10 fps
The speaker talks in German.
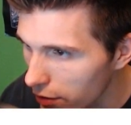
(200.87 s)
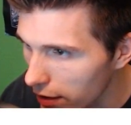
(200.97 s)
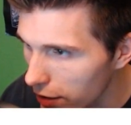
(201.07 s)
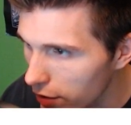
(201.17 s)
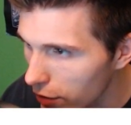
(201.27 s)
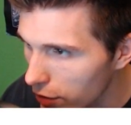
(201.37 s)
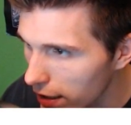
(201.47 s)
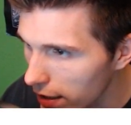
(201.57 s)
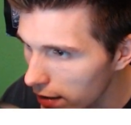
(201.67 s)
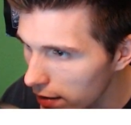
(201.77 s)
Okay, okay,
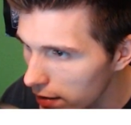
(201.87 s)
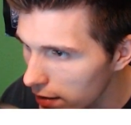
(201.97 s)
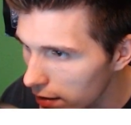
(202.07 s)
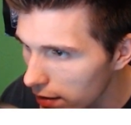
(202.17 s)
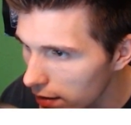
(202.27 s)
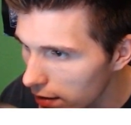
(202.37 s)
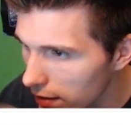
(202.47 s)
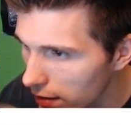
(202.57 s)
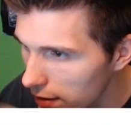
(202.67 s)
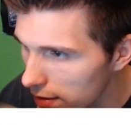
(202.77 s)
okay.
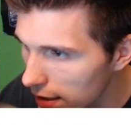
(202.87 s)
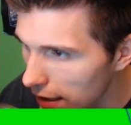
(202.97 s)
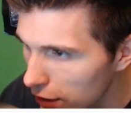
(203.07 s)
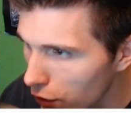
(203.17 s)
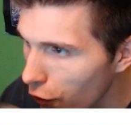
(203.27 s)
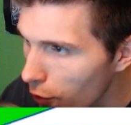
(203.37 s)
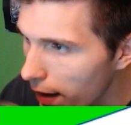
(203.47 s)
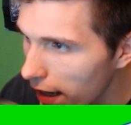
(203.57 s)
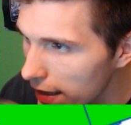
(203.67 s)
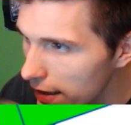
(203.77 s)
Jetzt die Landung
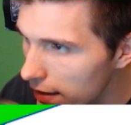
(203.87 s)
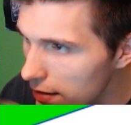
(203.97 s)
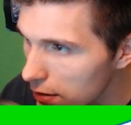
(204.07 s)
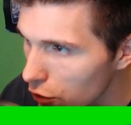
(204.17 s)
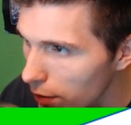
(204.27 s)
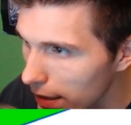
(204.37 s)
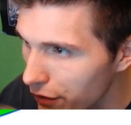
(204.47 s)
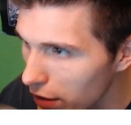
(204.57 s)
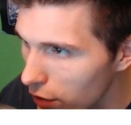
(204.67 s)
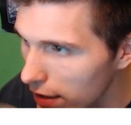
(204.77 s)
vorbereiten. Sohnemann
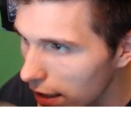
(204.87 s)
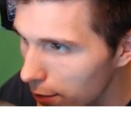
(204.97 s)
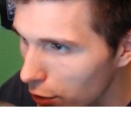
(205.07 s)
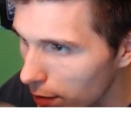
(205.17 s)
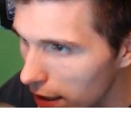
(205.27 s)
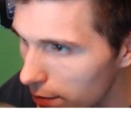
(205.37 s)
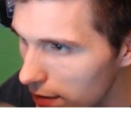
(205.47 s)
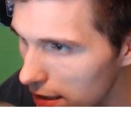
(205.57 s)
verloren, kein Problem.